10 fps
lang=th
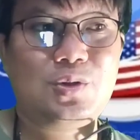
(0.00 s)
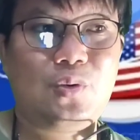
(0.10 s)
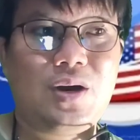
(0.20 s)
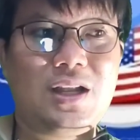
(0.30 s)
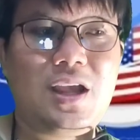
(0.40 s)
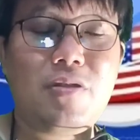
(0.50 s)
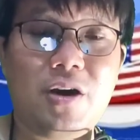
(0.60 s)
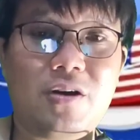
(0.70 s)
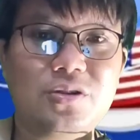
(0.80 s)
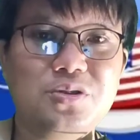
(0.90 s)
ตัวที่
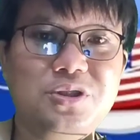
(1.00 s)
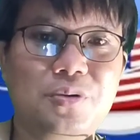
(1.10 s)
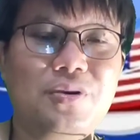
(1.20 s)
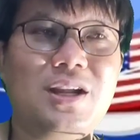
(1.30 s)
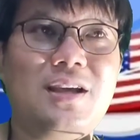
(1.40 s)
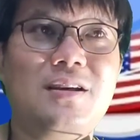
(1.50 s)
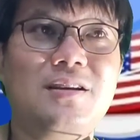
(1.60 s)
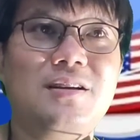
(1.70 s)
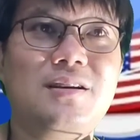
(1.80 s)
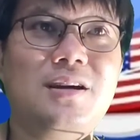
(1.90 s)
2.0 นะ
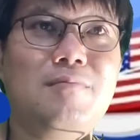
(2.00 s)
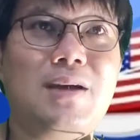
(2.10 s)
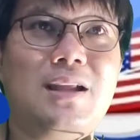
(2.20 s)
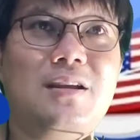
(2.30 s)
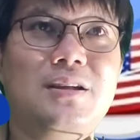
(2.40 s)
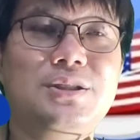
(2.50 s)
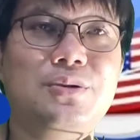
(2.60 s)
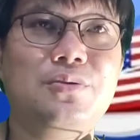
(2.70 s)
ขึ้นมาถึง